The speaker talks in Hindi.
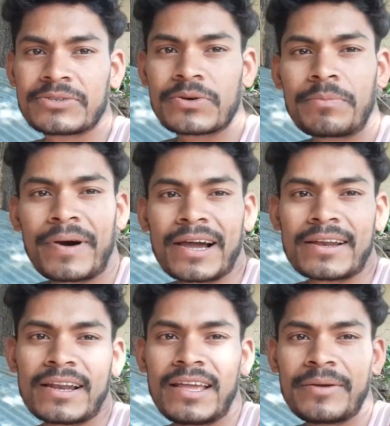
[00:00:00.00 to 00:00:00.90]
सो so, हम
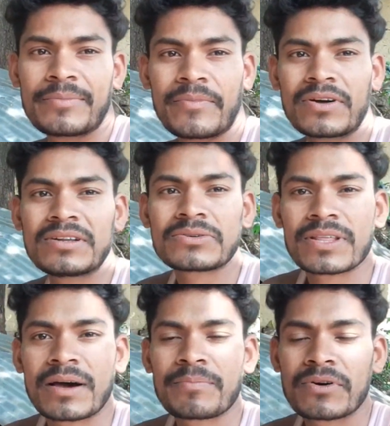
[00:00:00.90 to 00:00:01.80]
फाइनली
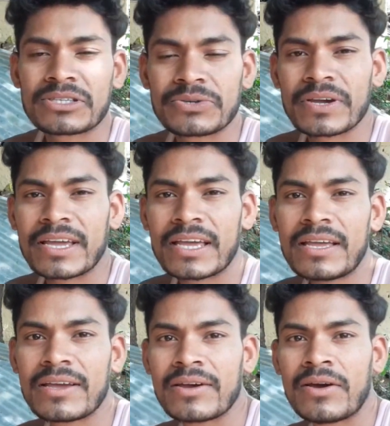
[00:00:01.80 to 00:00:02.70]
मोनीश्वर धाम पहुंच चुके हैं